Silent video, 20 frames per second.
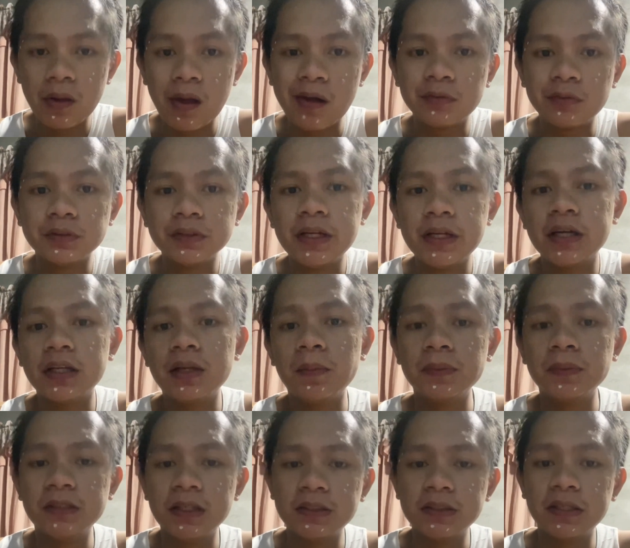Kung hindi ka na
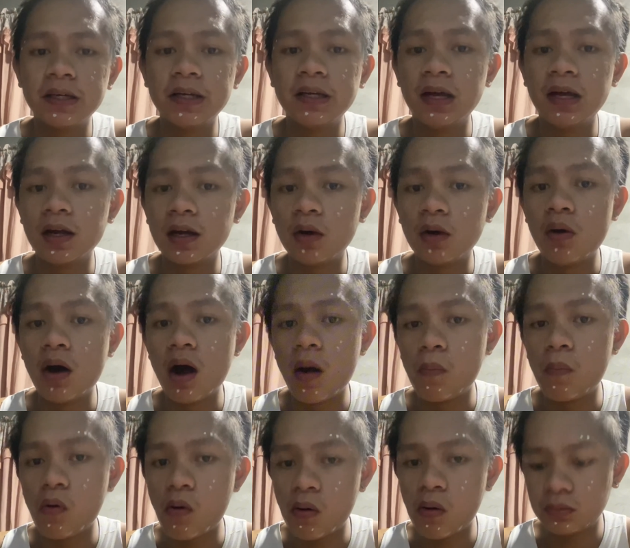masaya sa ginagawa
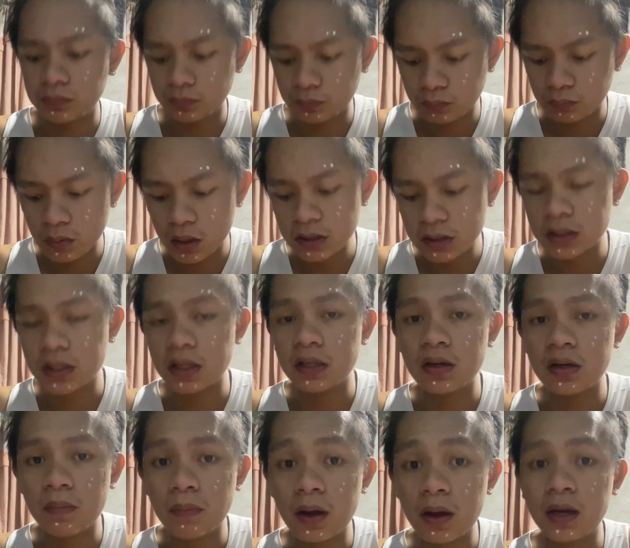mo, umalis ka na,
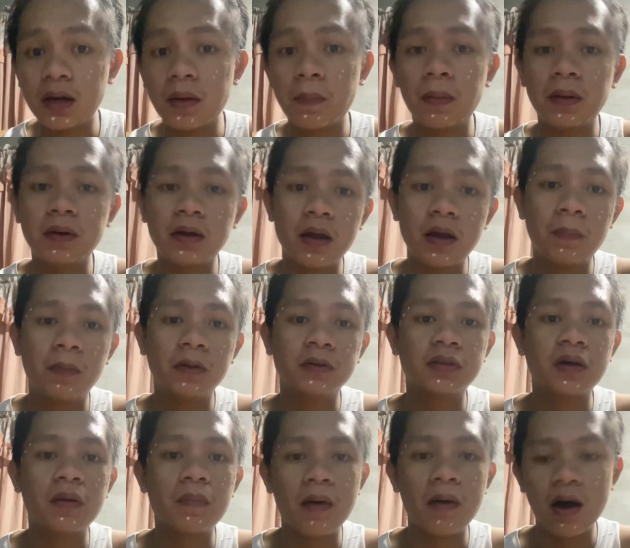maghanap ka ng ibang
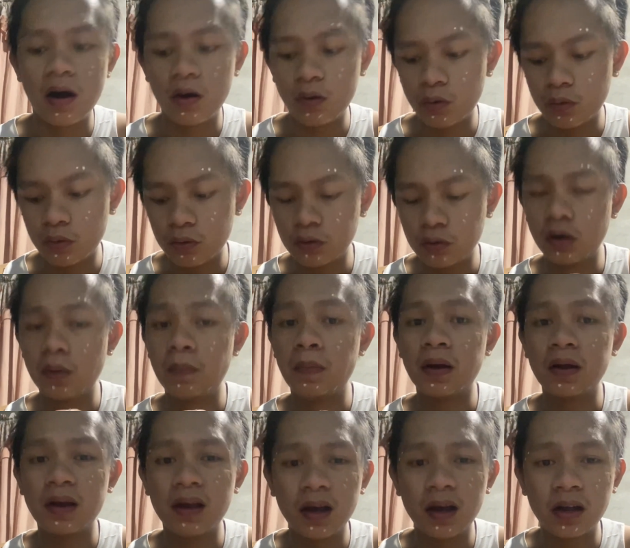trabaho o ibang
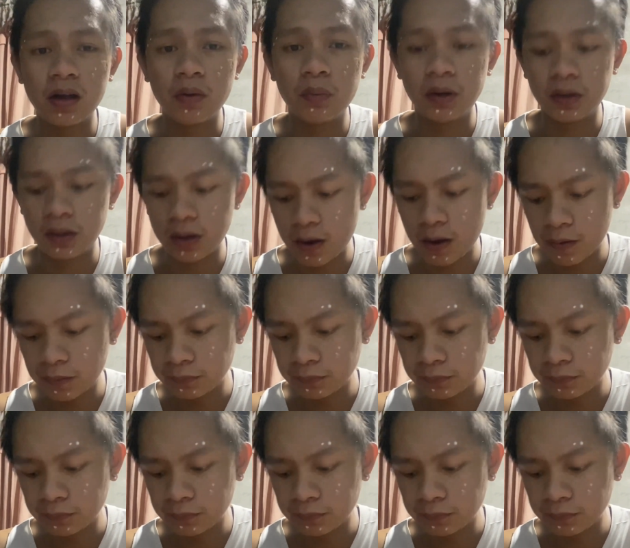gagawin na